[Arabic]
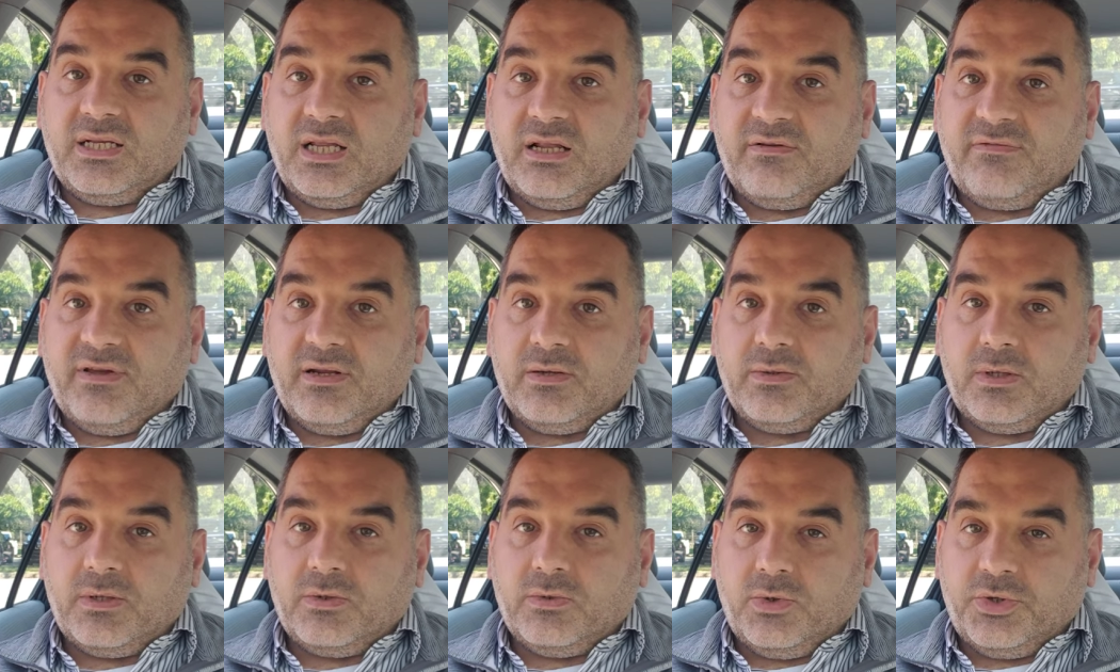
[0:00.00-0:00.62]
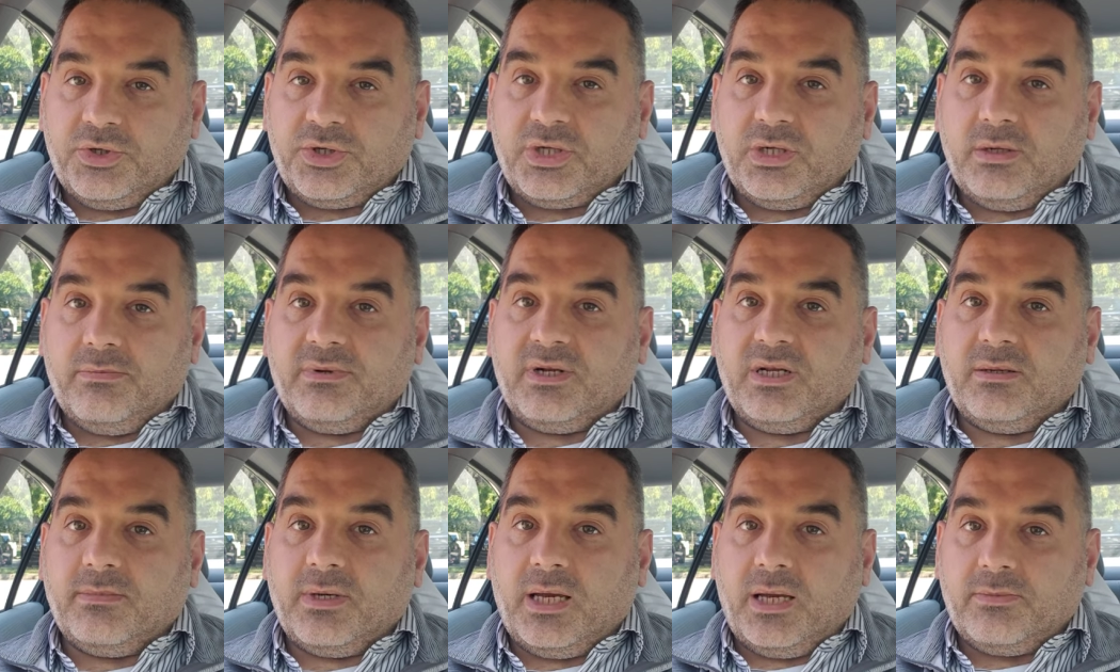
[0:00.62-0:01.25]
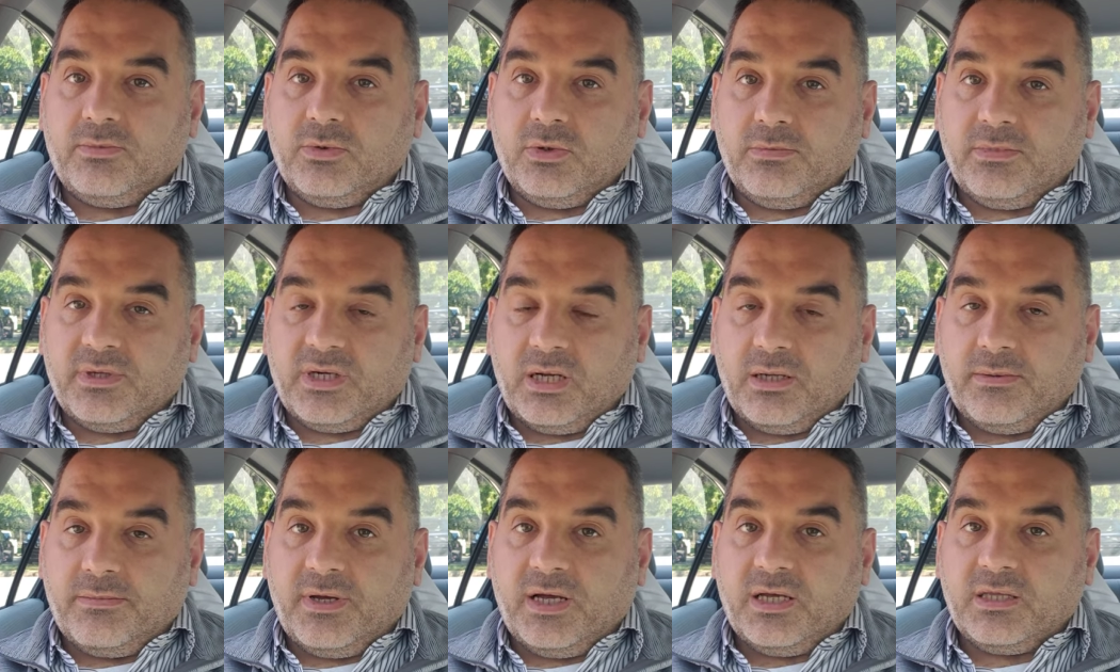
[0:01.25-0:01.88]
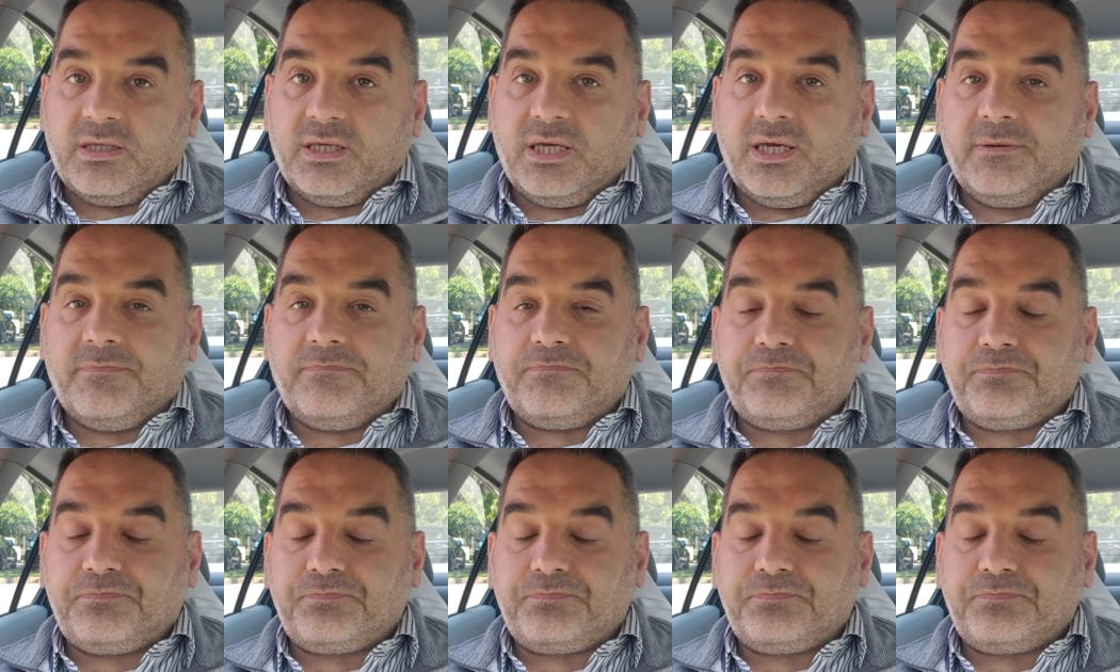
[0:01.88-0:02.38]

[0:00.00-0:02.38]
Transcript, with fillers: 2021 مثل ما عملوا المره الماضيه